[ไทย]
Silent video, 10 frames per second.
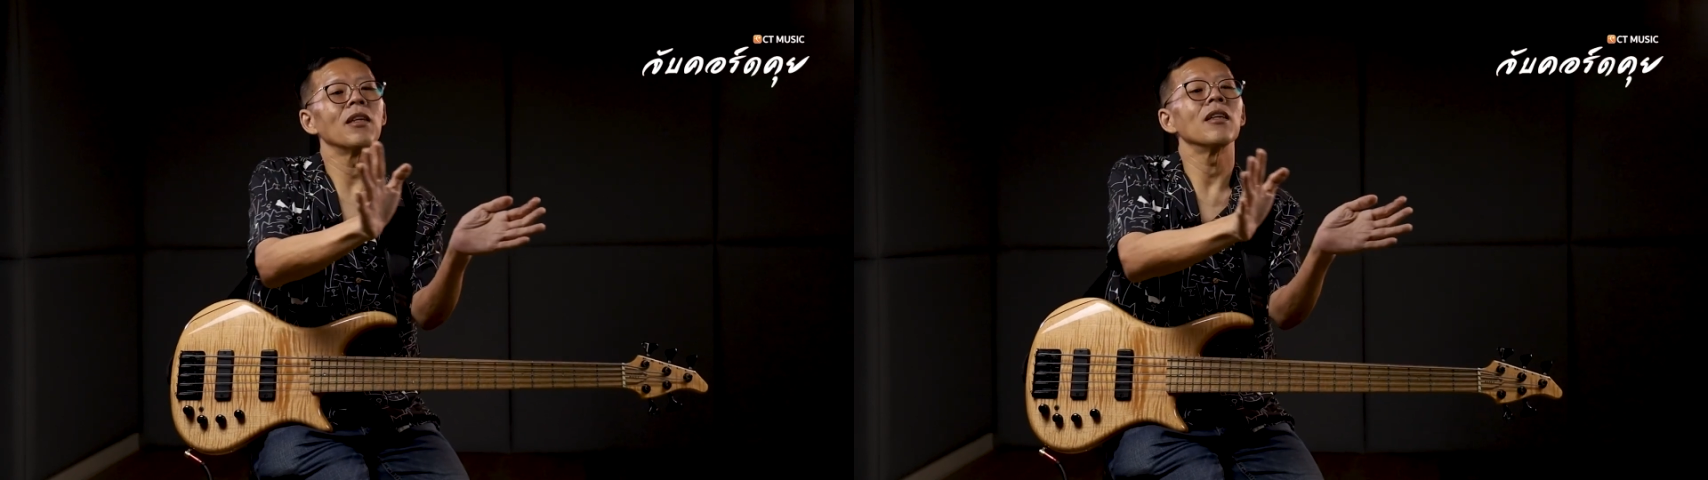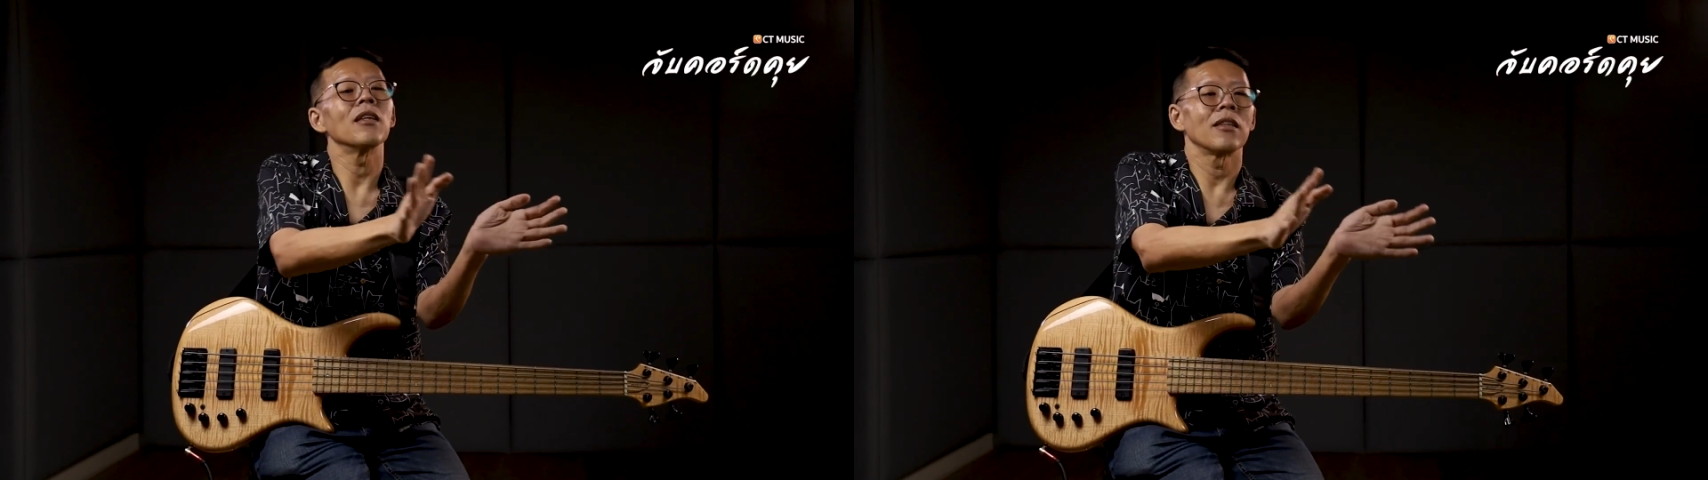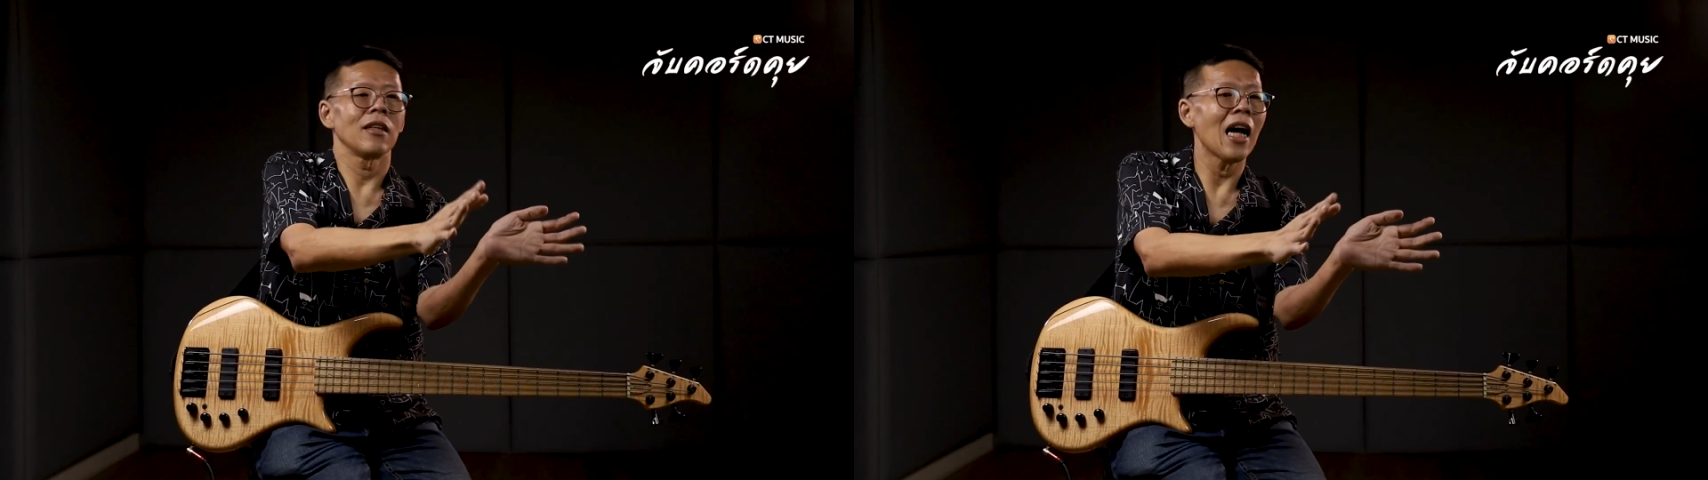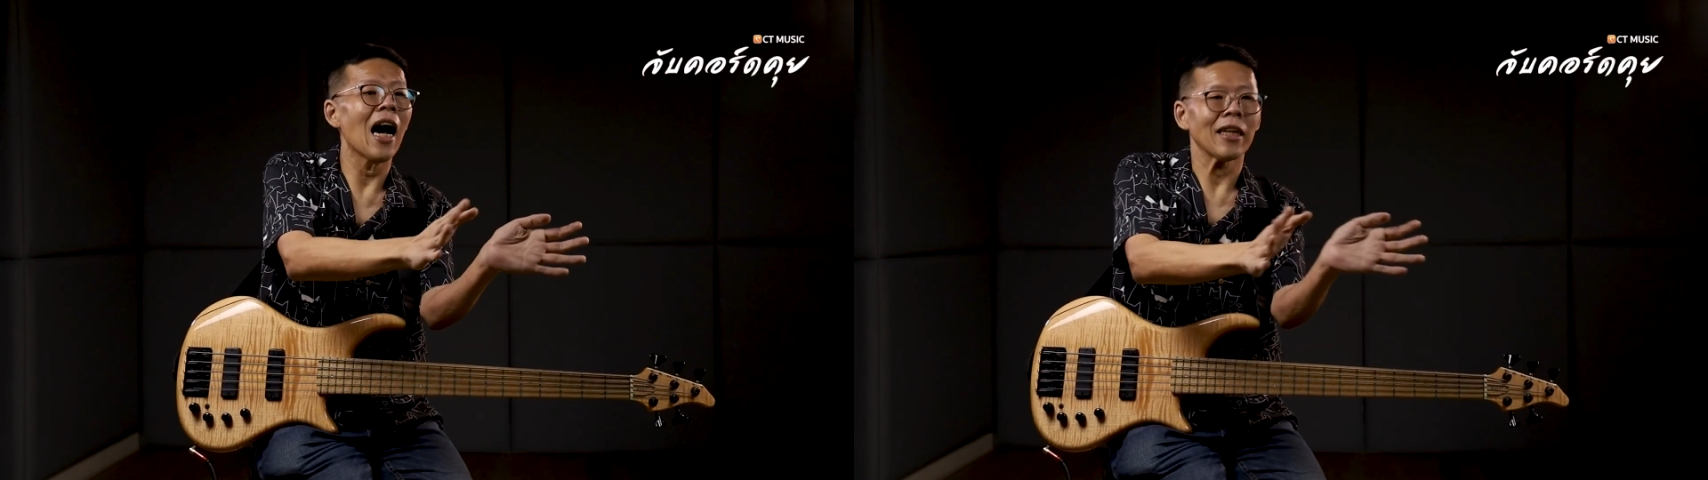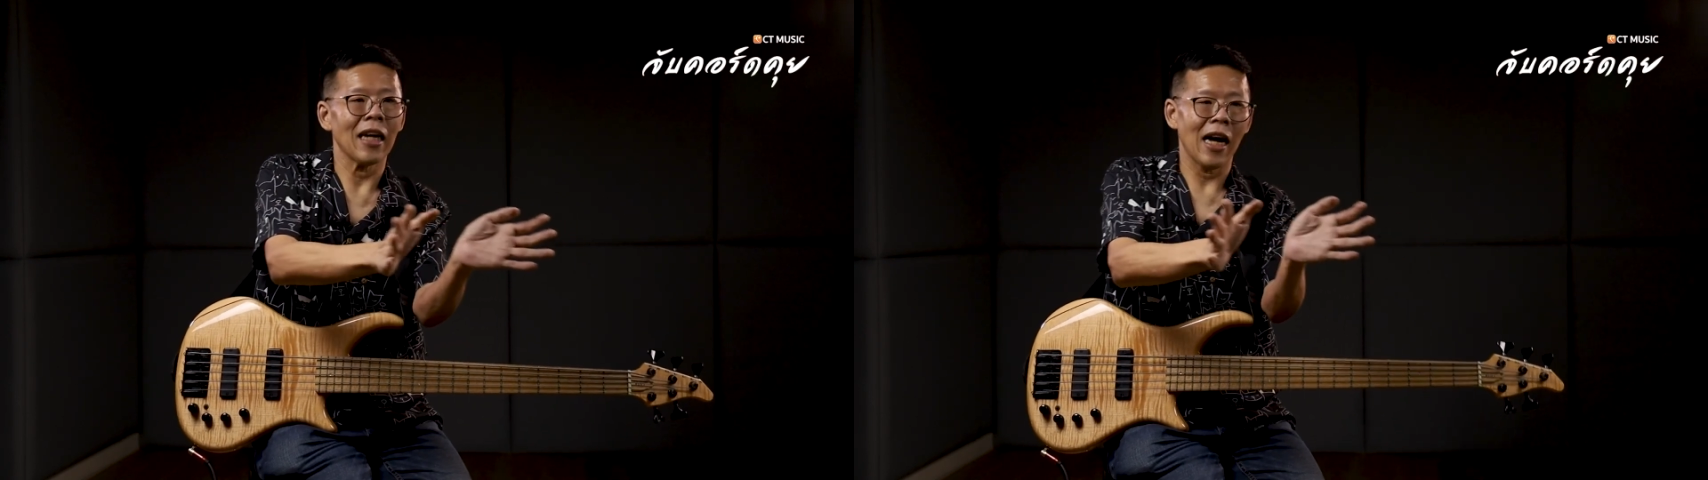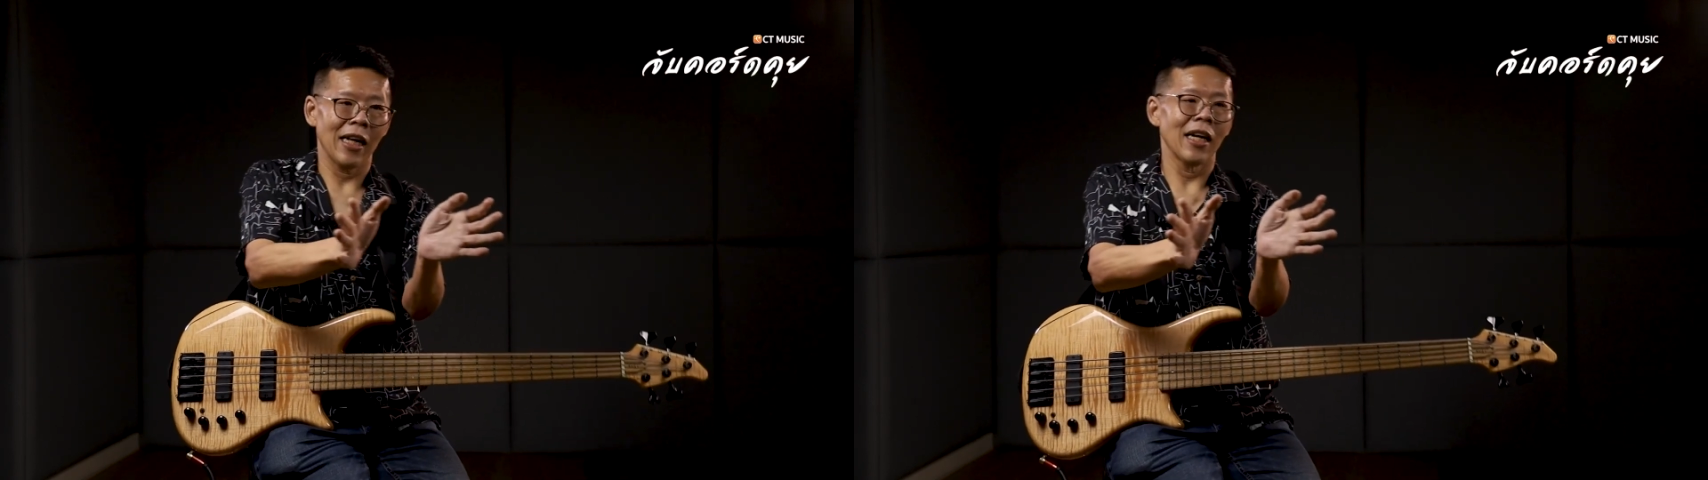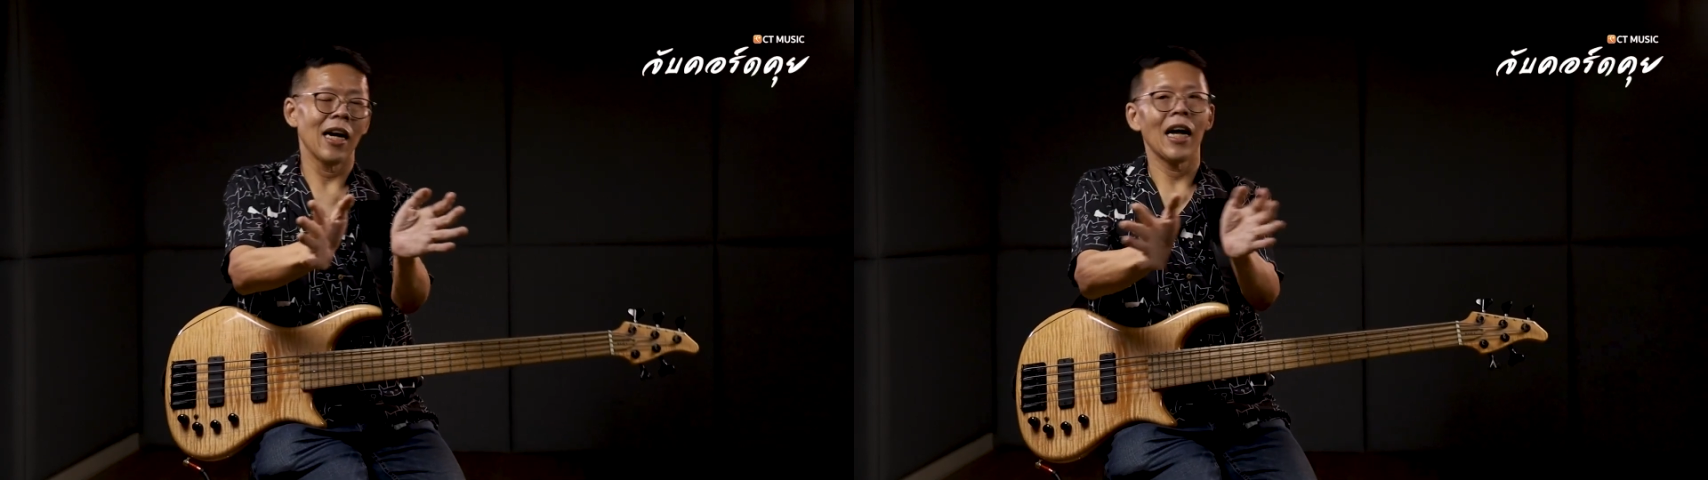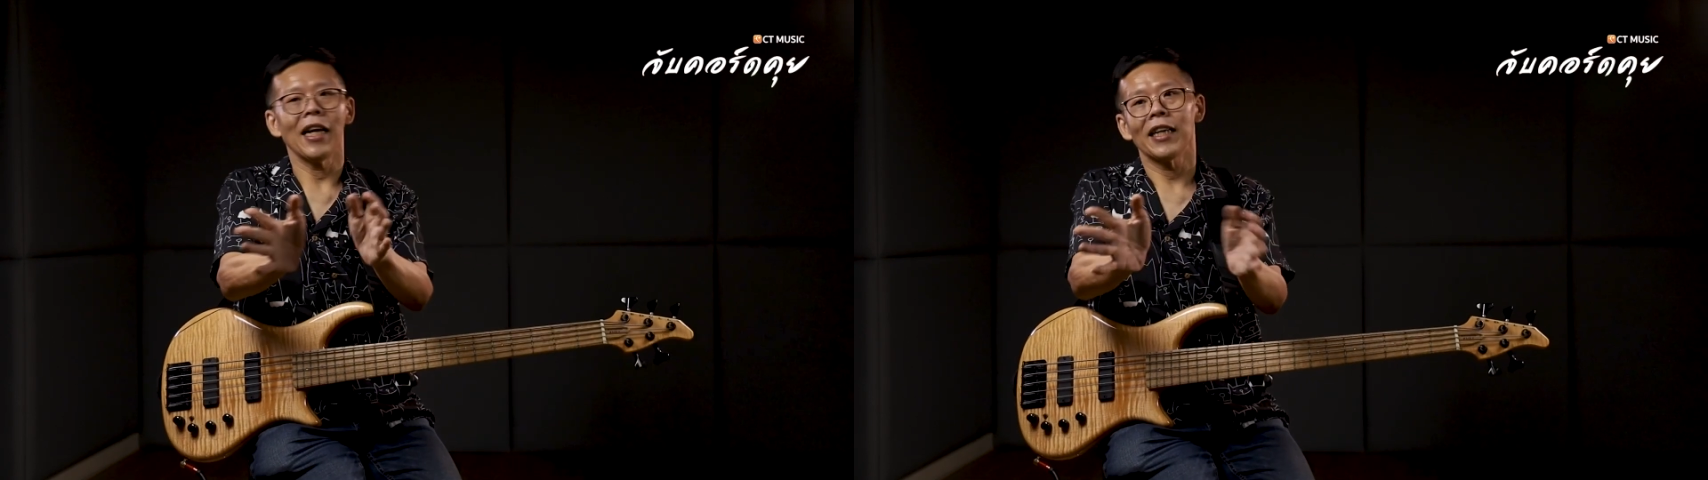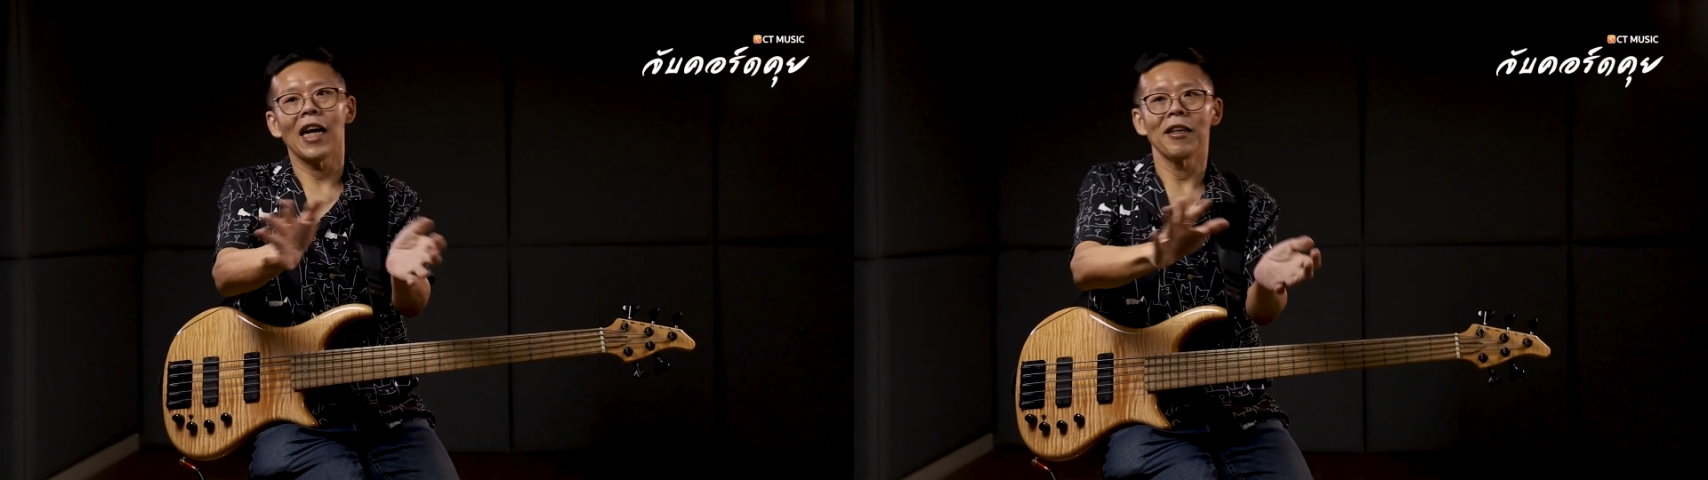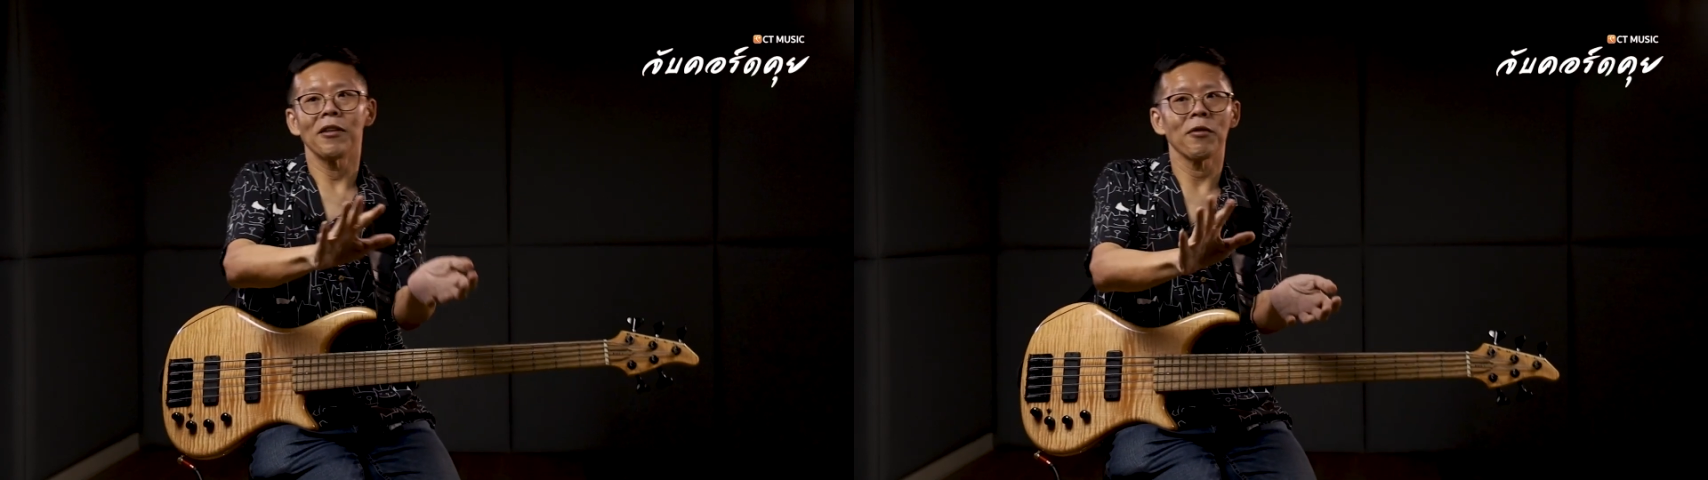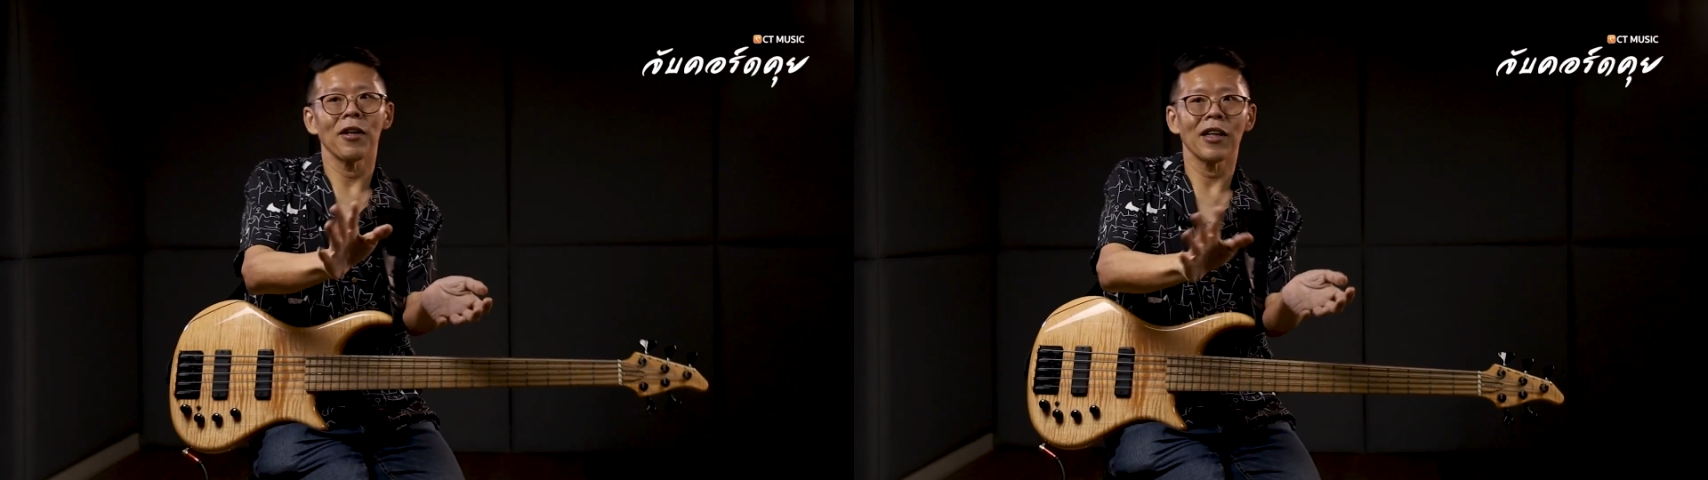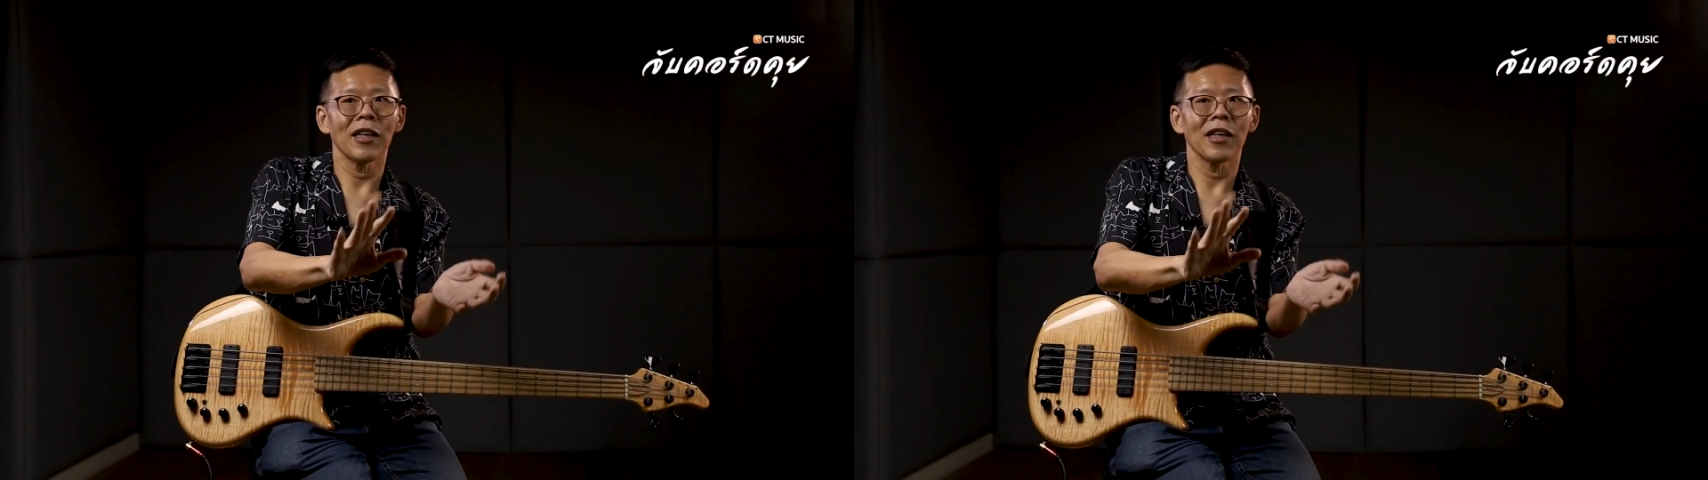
เออจะยากได้ ง่ายก็ได้หรือ